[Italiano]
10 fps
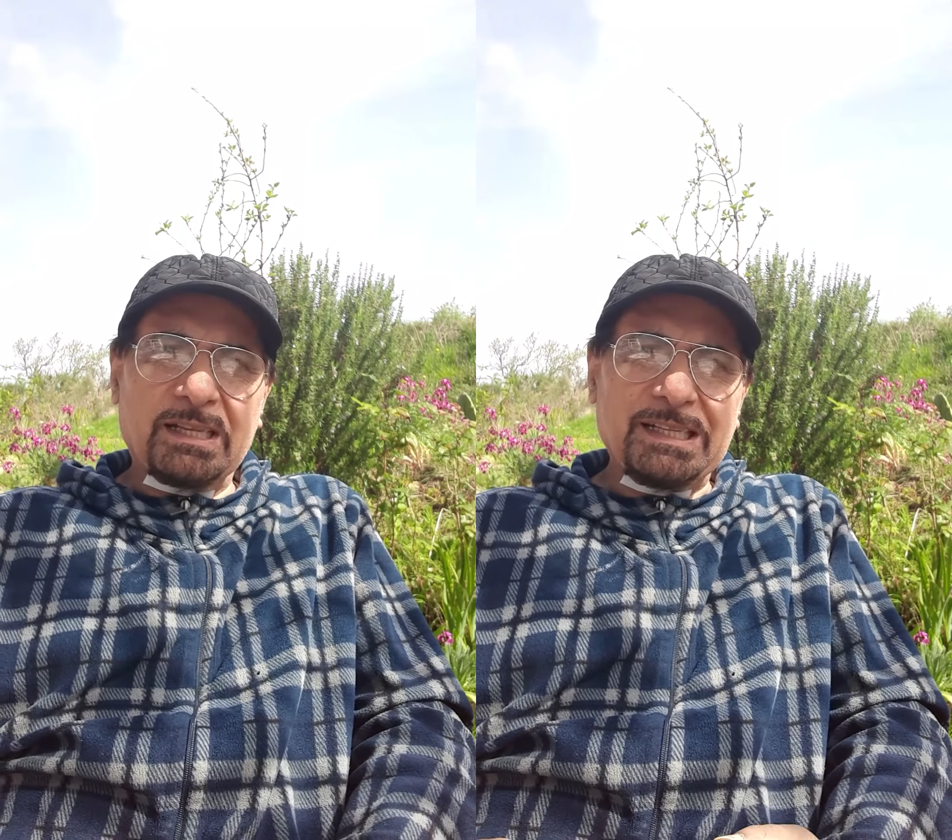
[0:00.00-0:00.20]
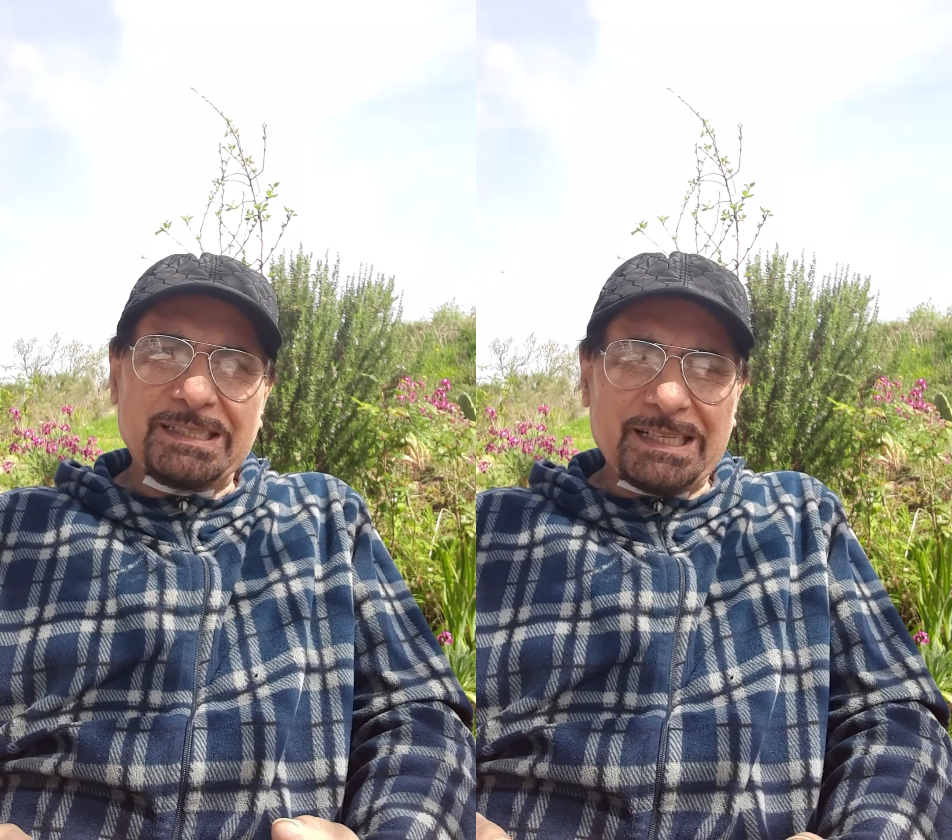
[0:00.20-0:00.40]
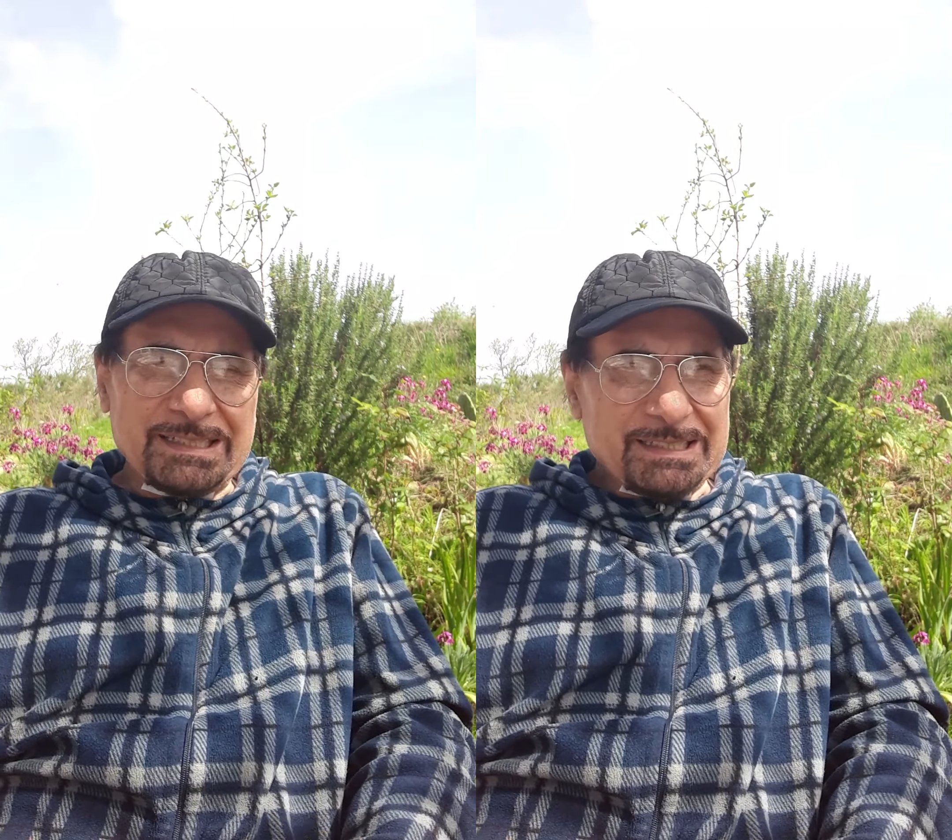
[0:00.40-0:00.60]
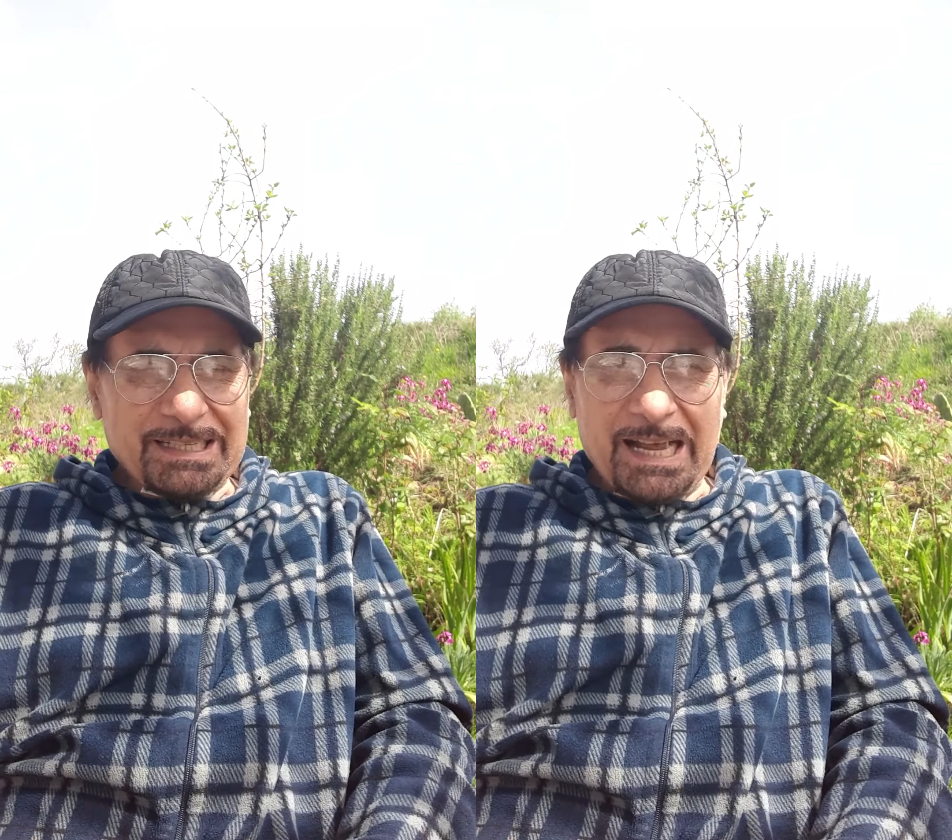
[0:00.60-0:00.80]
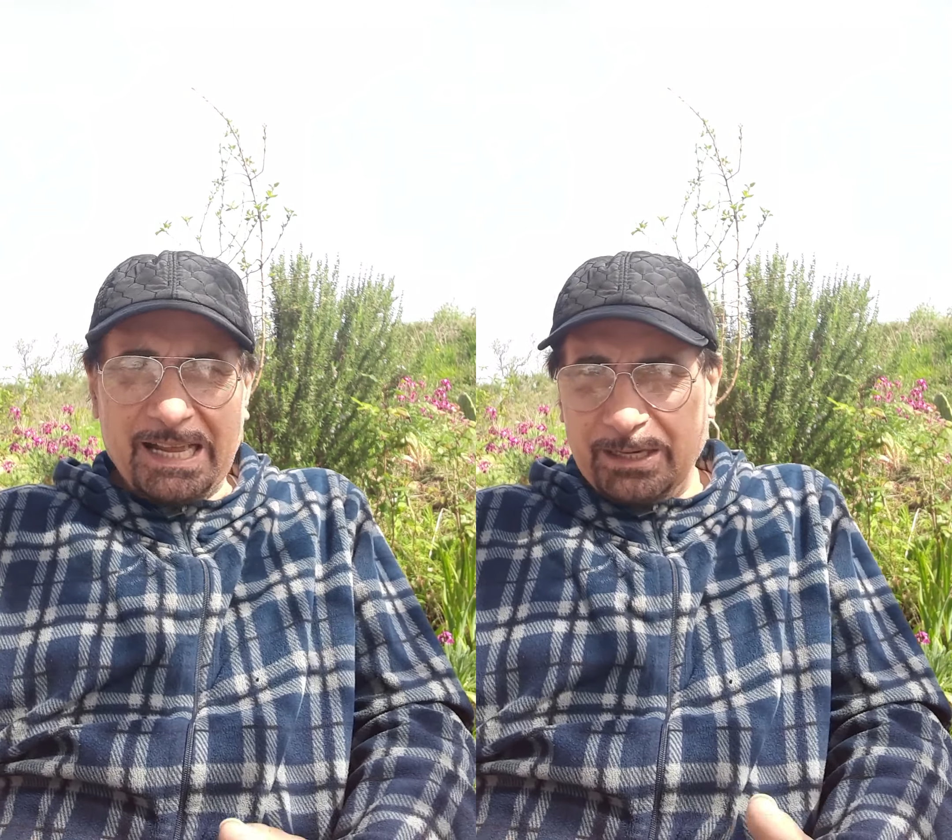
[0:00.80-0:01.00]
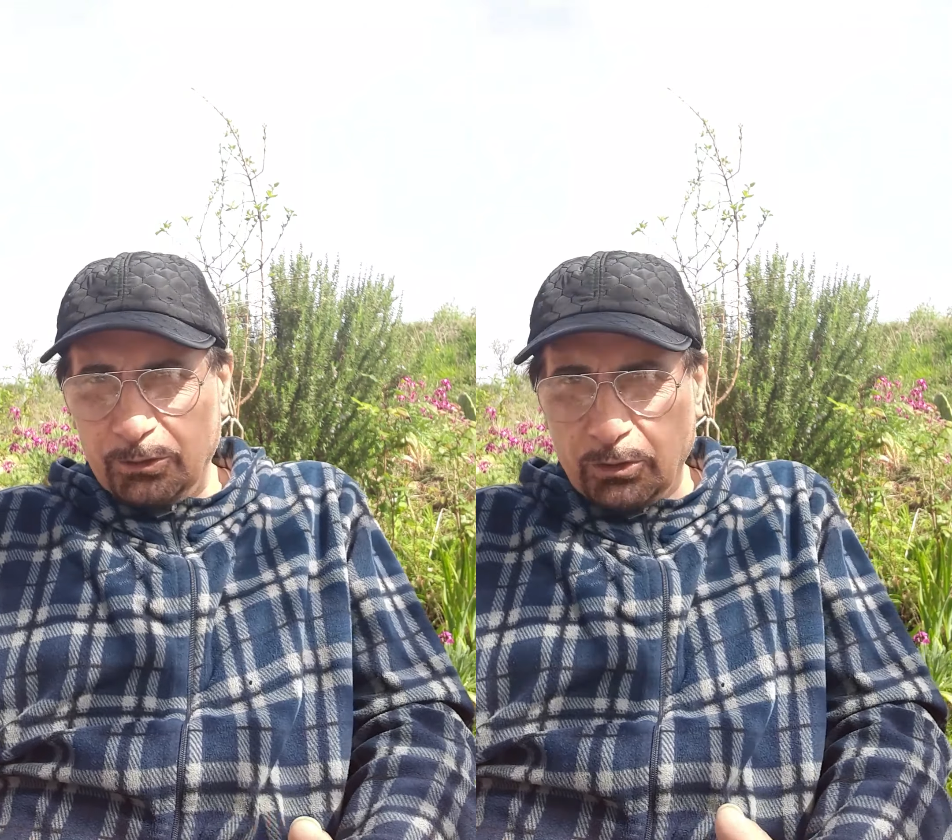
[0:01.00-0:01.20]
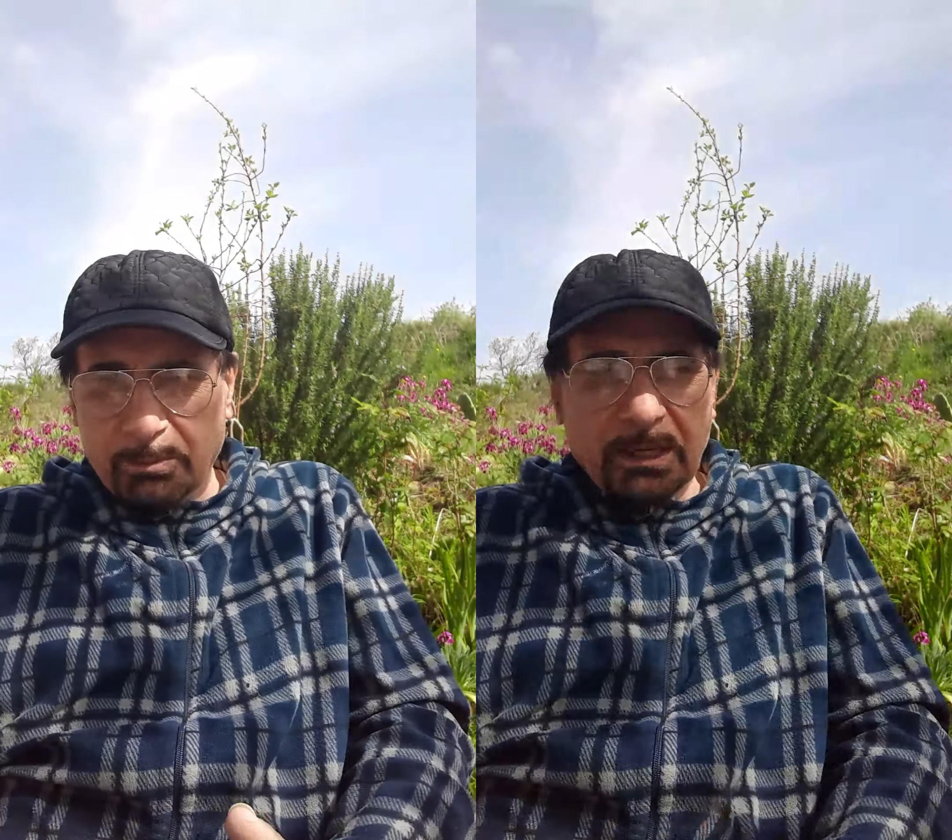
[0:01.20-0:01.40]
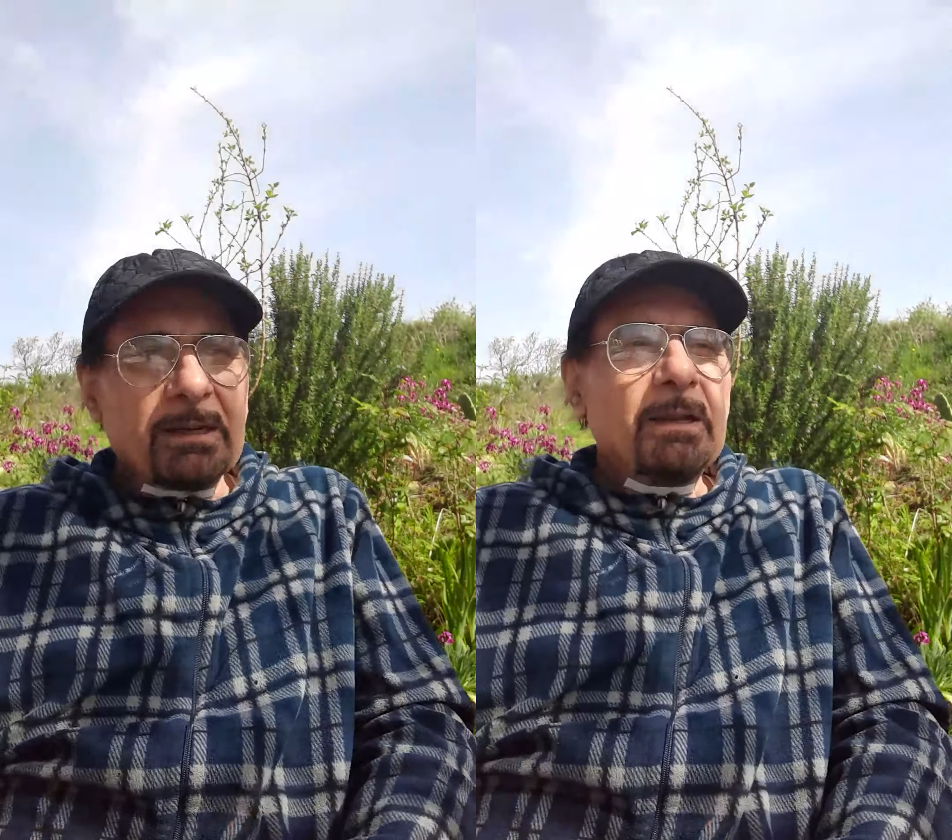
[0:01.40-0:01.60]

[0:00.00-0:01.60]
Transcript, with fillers: di zanzare, insomma,